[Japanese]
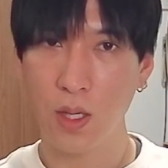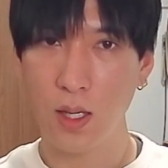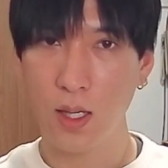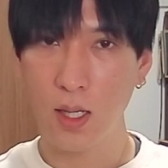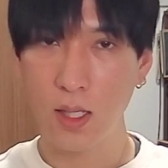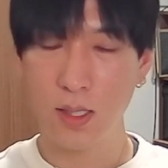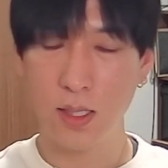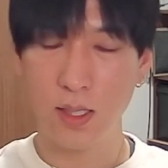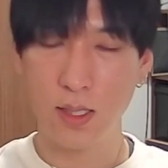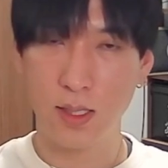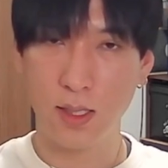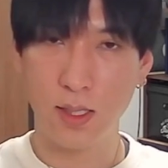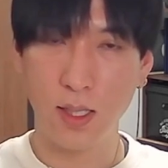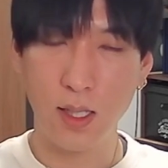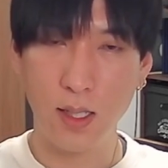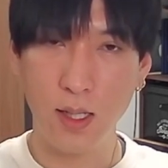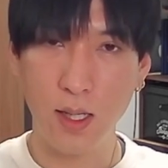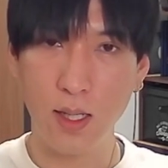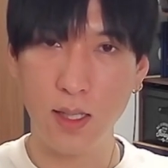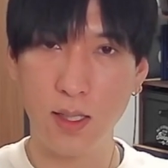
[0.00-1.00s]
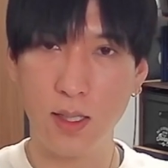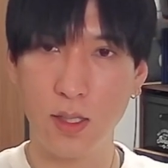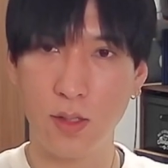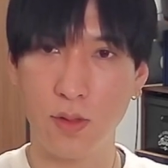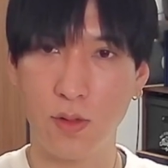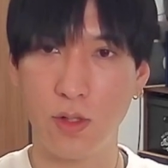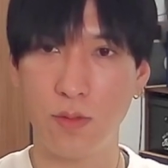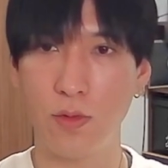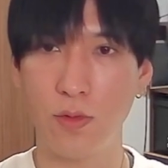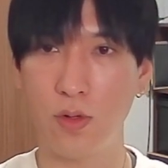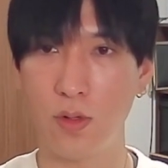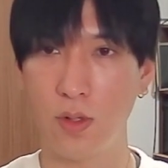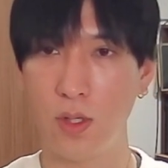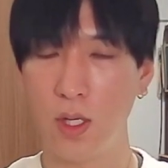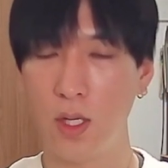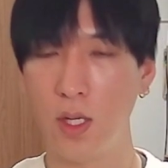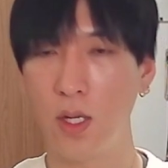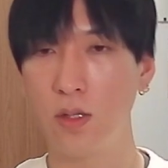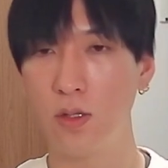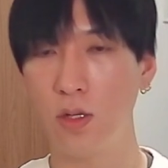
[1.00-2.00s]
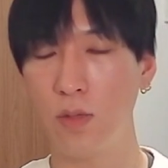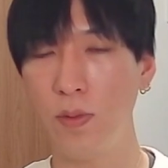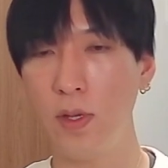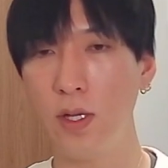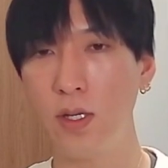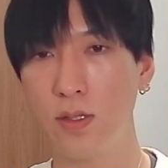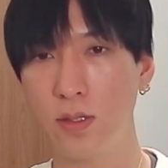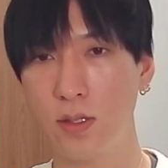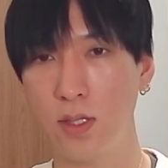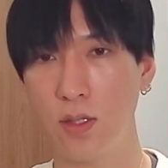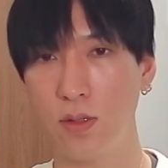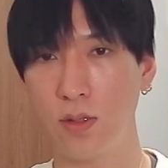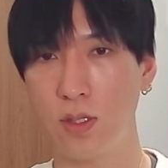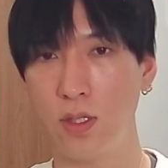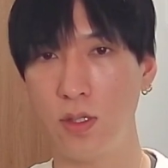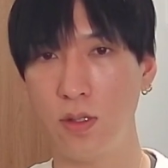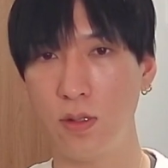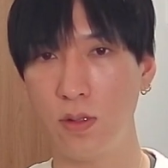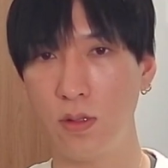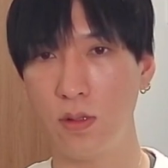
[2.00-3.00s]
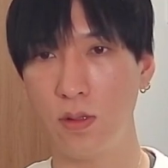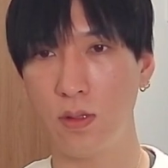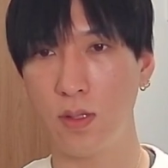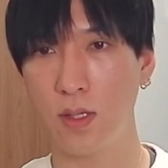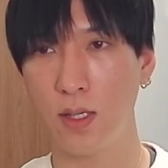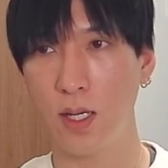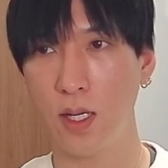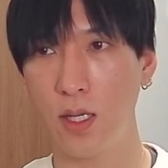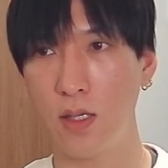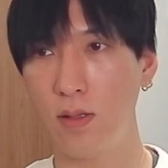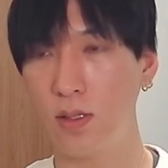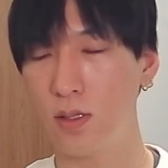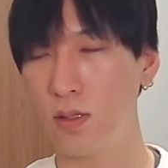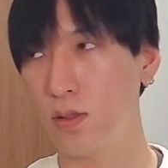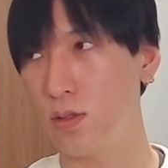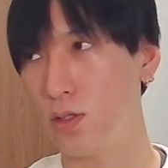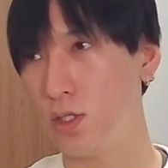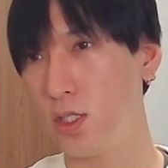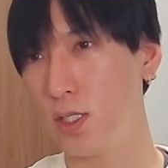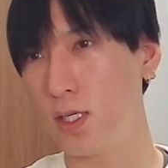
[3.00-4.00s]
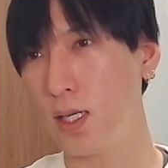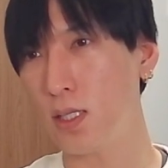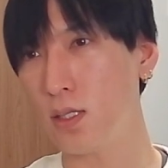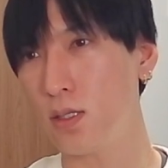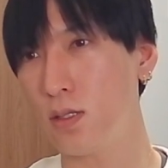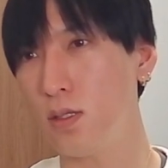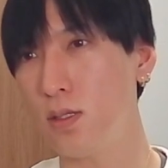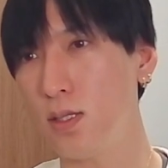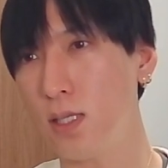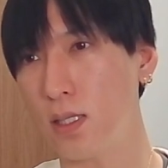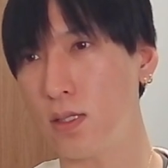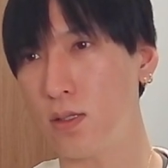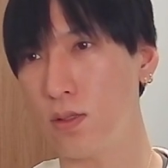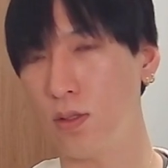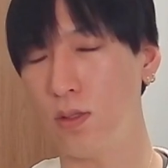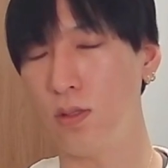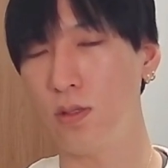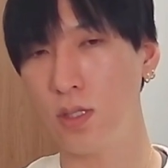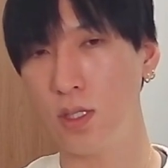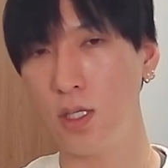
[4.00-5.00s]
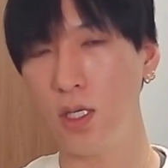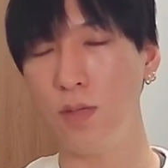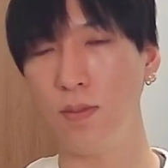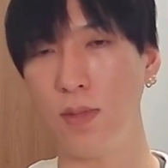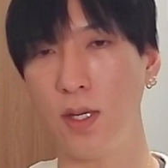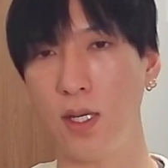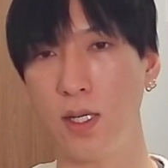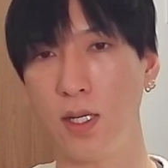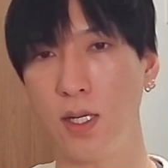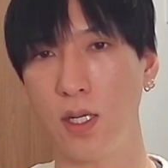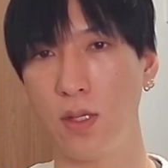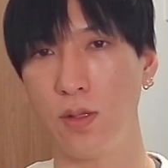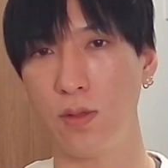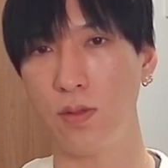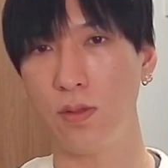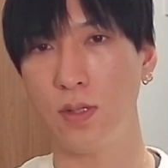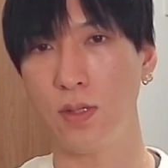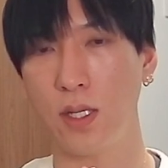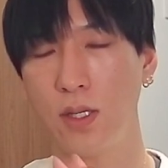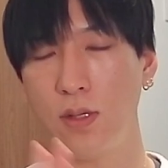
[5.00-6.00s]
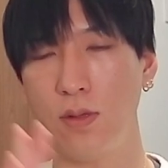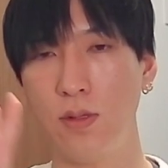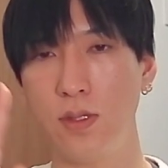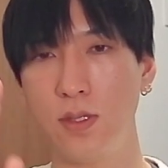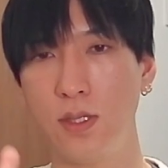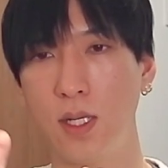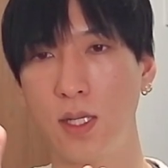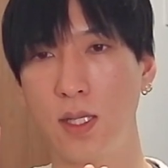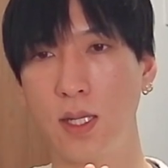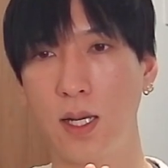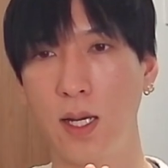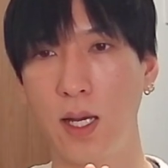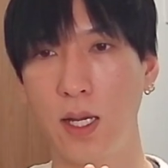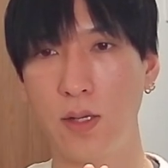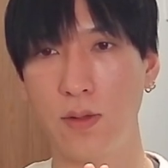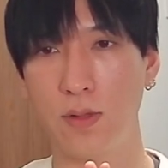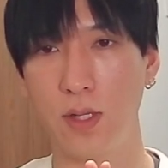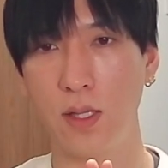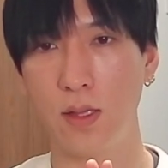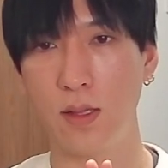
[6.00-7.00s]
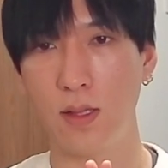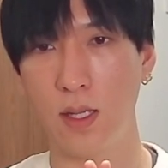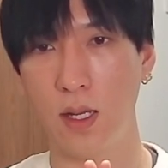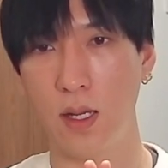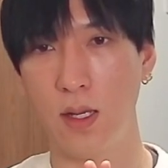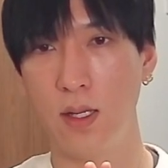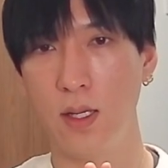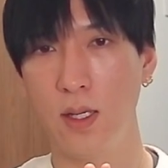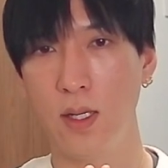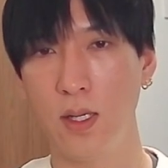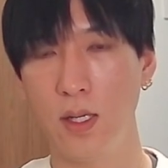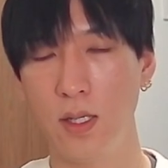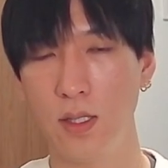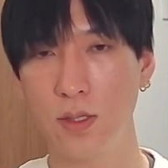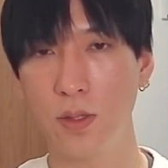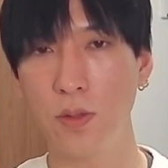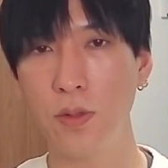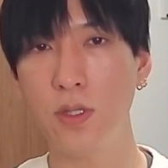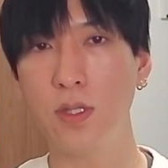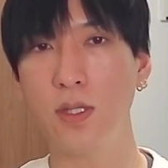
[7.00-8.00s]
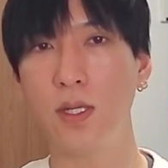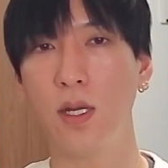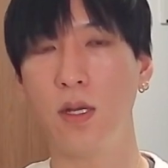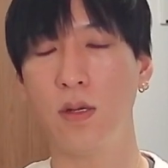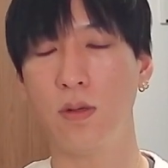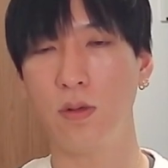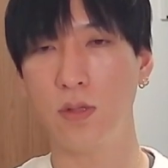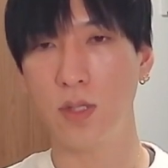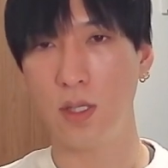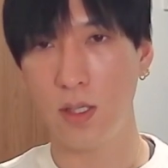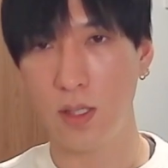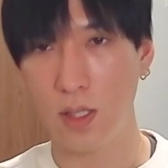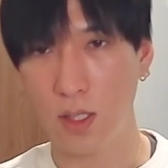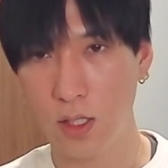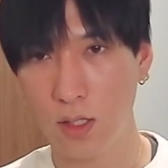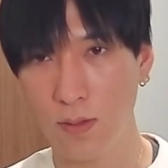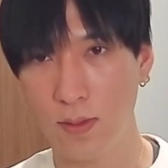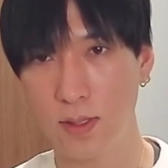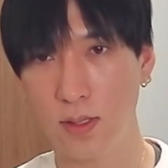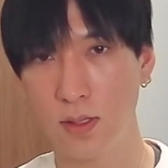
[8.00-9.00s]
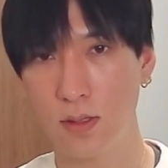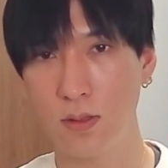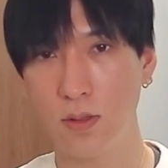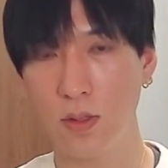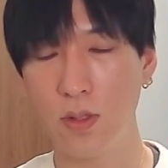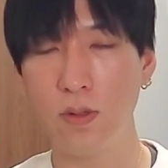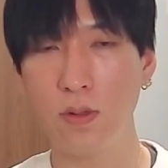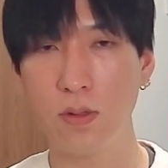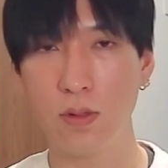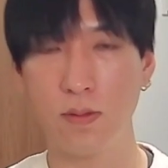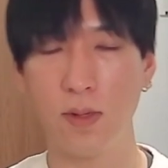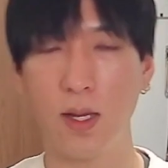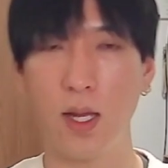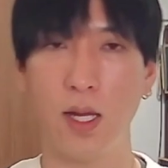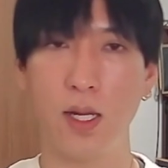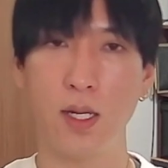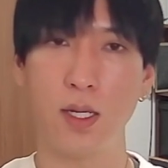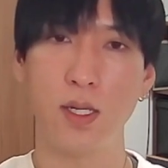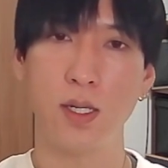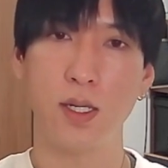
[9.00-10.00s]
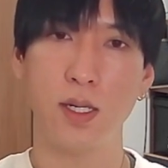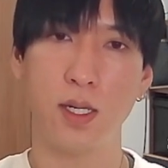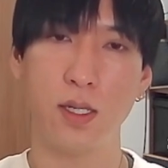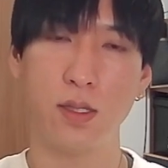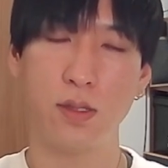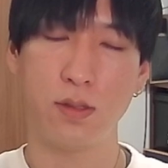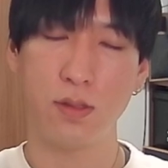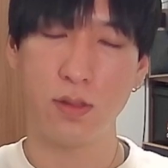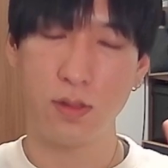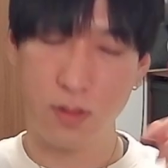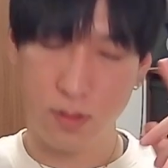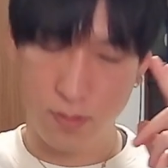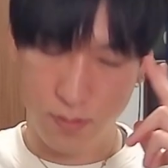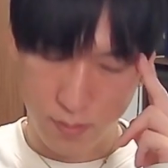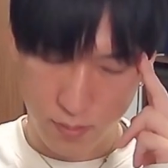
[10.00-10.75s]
日経平均よりもトピックスへの寄与度の高い、要はその時価総額の大きい銘柄の方が優位性は高いよねって、そういった動きになってます。ということは、あのー、